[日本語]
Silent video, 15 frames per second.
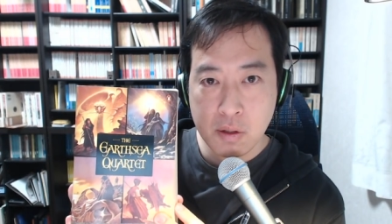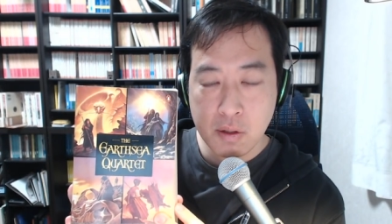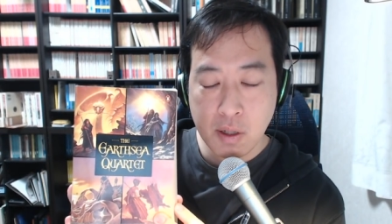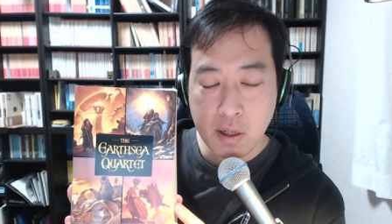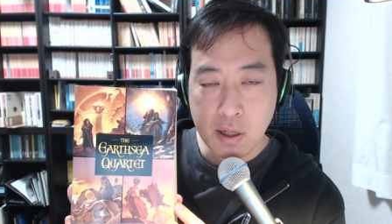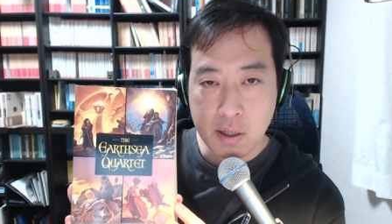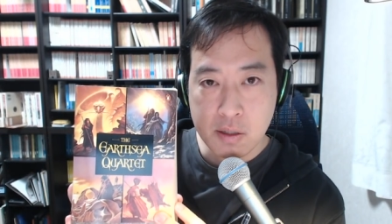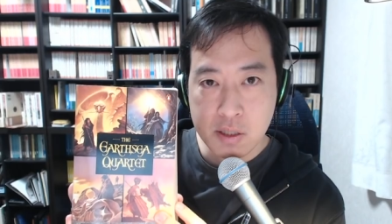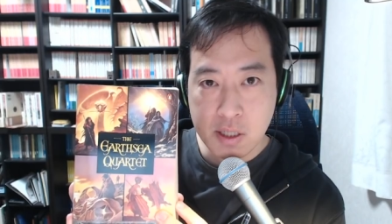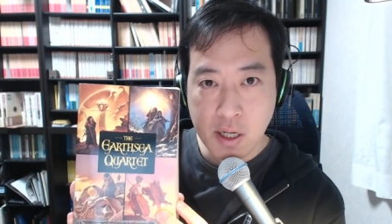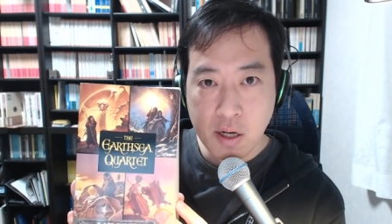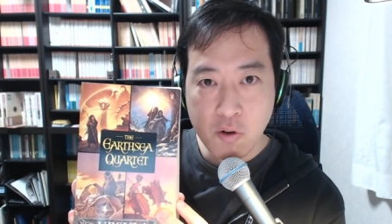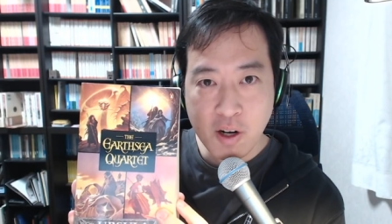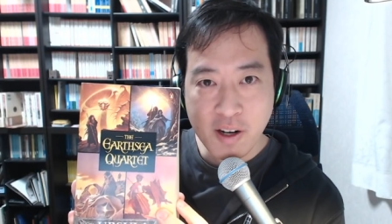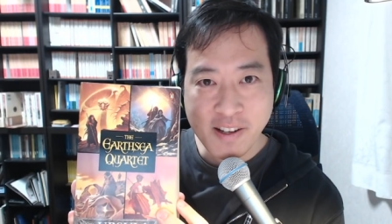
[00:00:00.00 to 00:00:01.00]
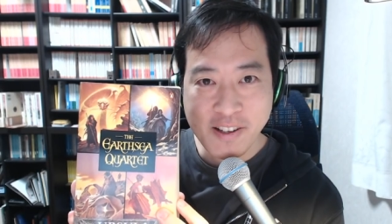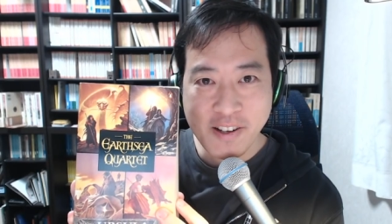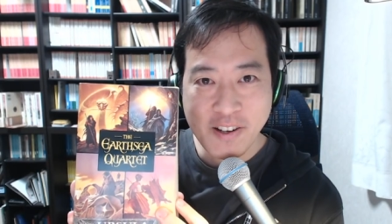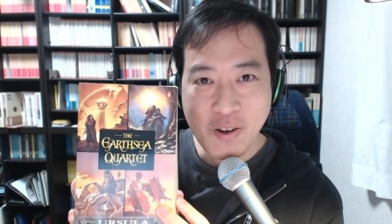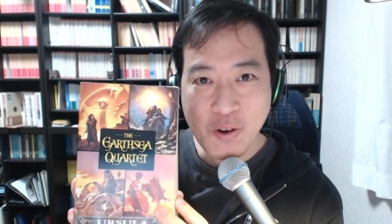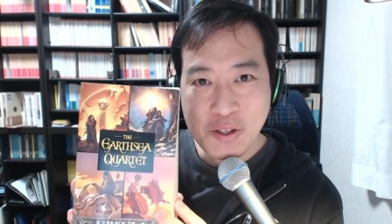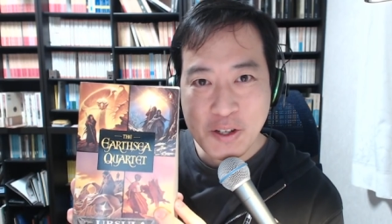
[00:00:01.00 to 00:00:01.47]
なんか時間を空けて
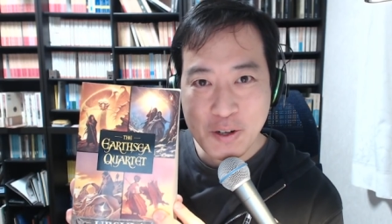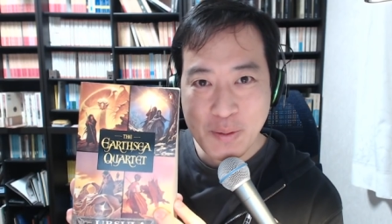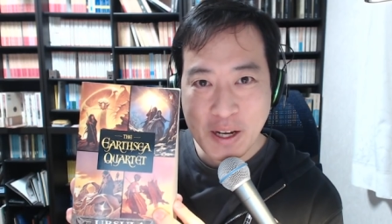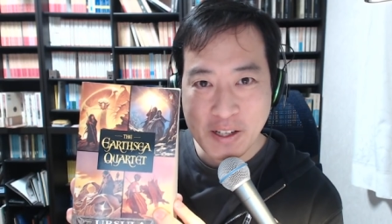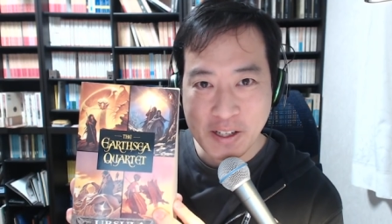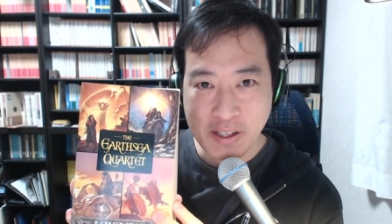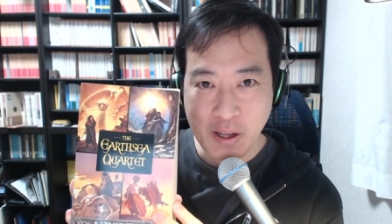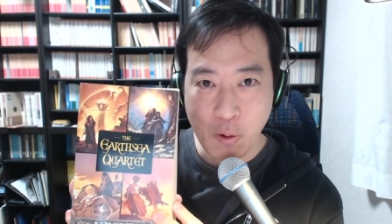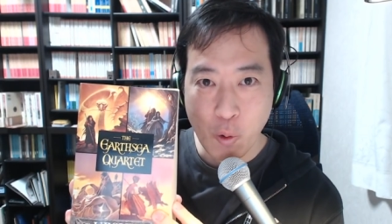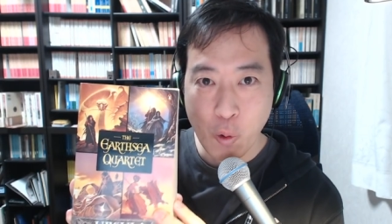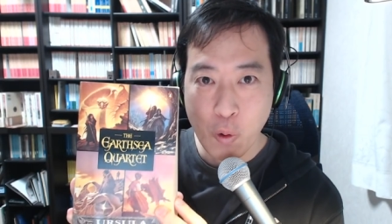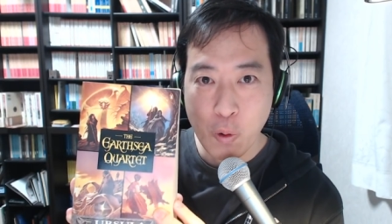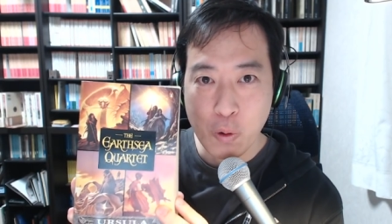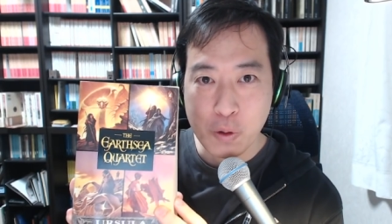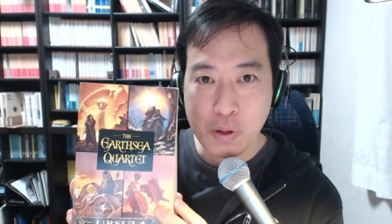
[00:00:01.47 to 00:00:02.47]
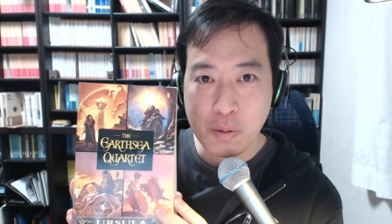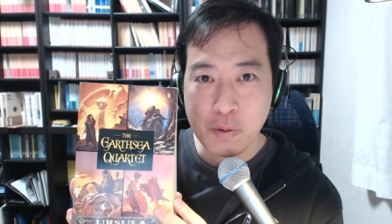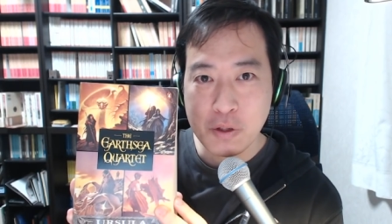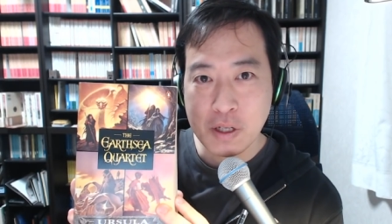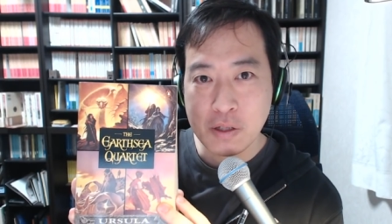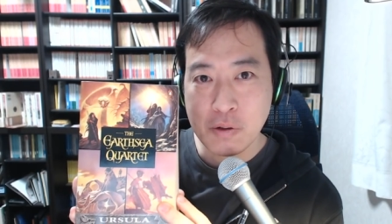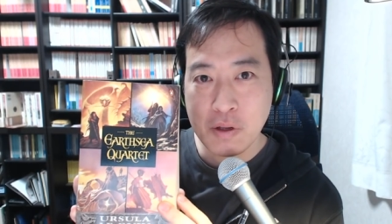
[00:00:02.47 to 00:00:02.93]
ね、4作目が出て、おおって
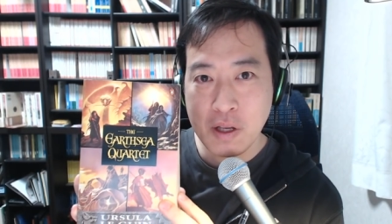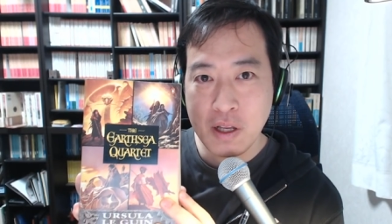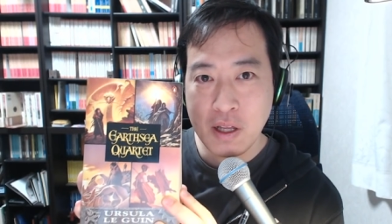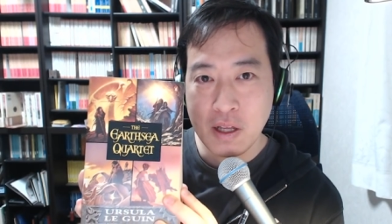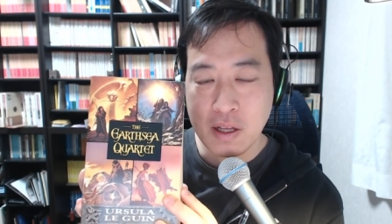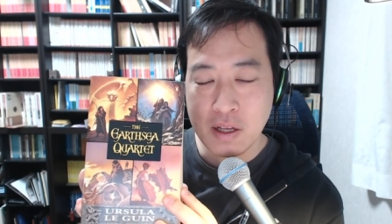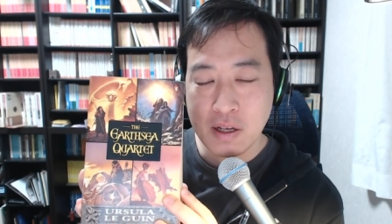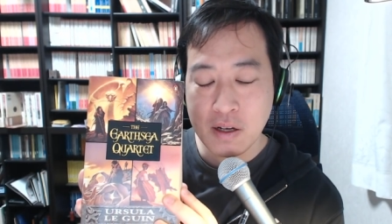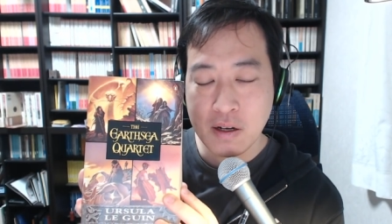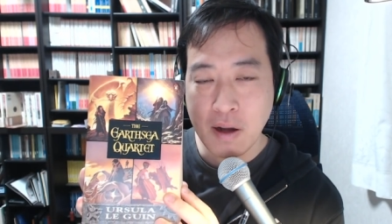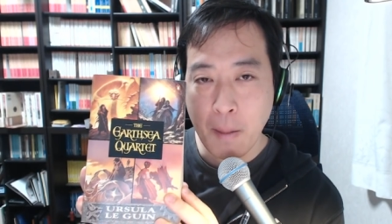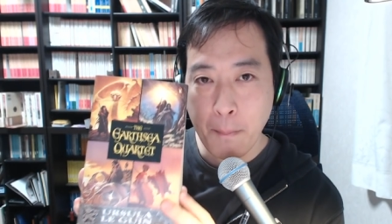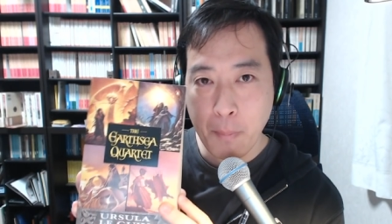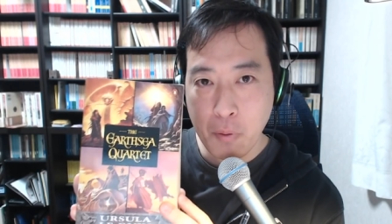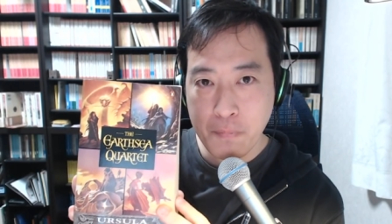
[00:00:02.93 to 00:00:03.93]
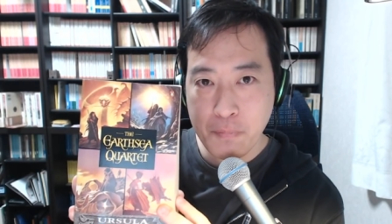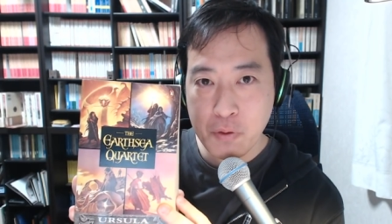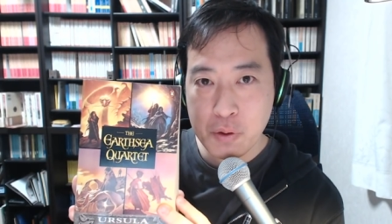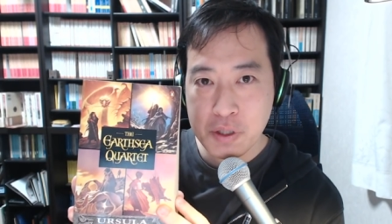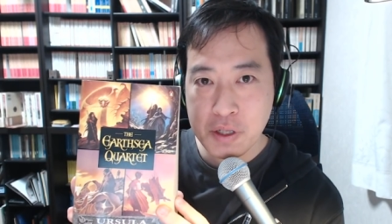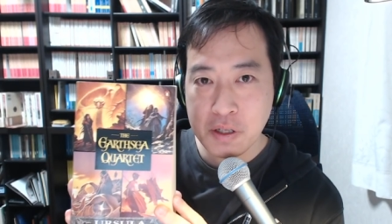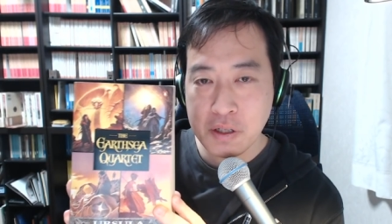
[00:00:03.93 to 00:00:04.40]
思った時に合本
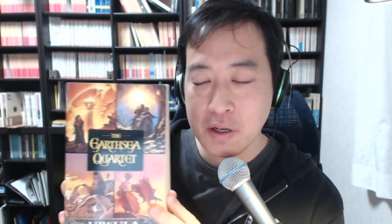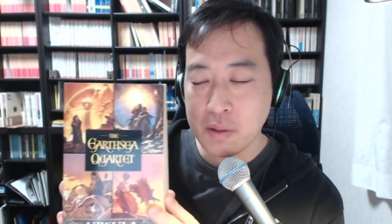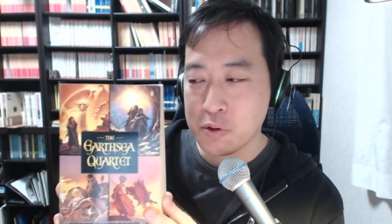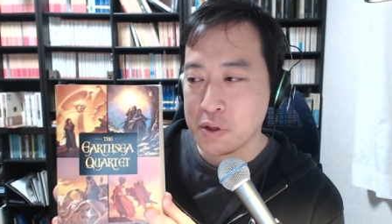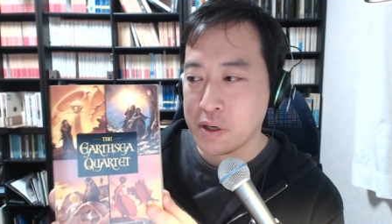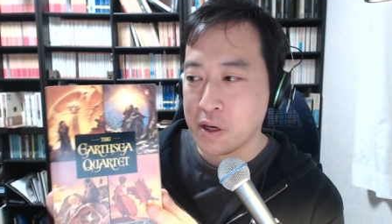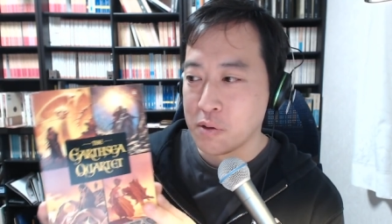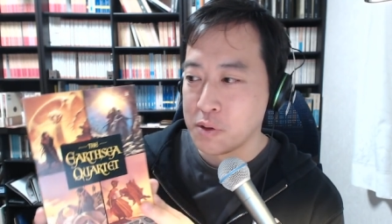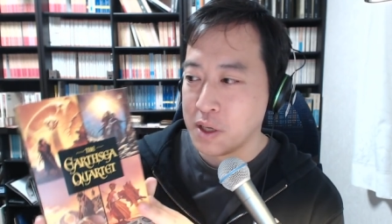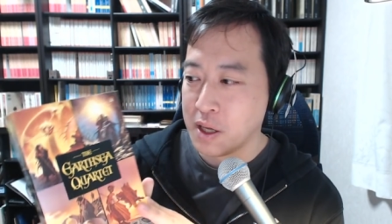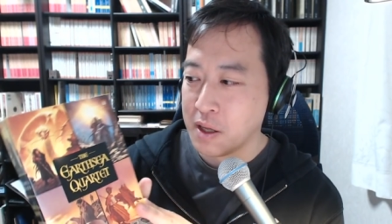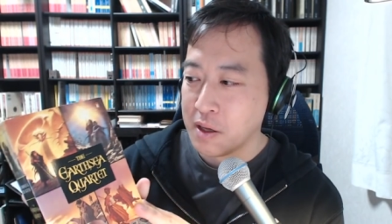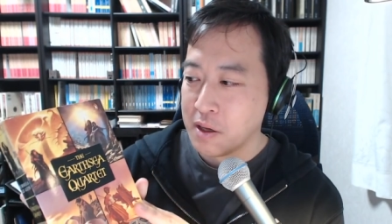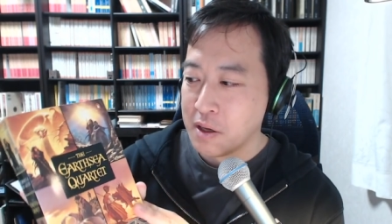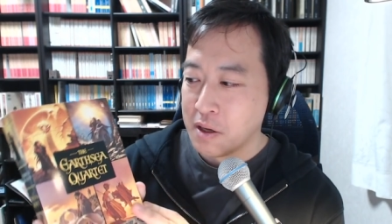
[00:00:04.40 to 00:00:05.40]
として出たものなので、